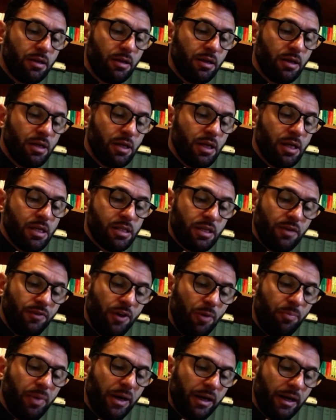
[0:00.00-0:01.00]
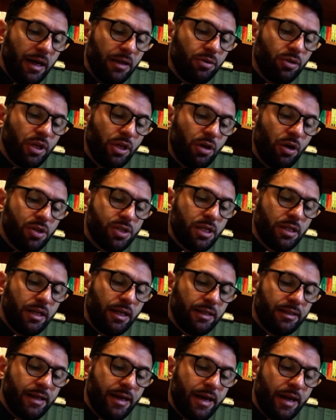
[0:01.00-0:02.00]
Se vi ho parlato di cose della
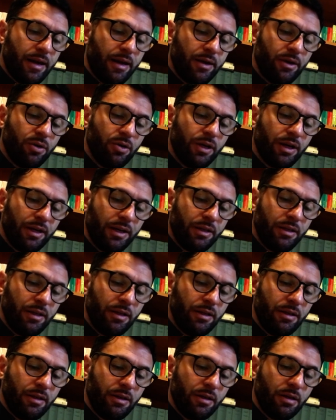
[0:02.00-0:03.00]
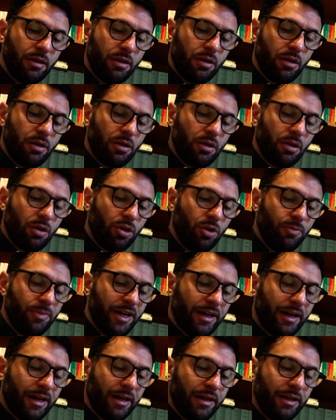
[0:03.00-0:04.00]
terra e non credete, come
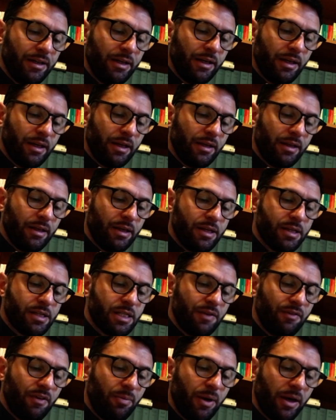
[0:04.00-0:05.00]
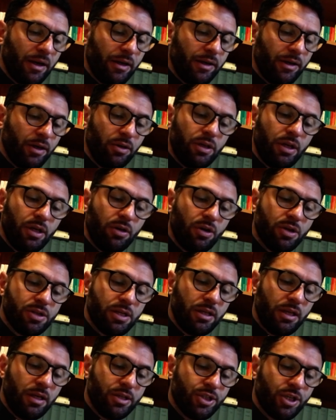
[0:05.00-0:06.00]
crederete se vi parlerò di cose del
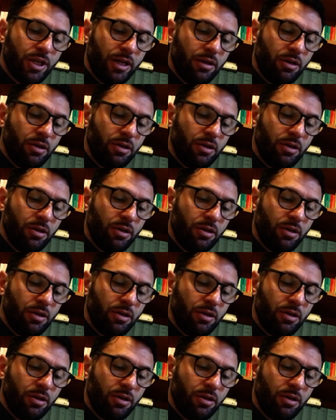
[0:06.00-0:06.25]
cielo?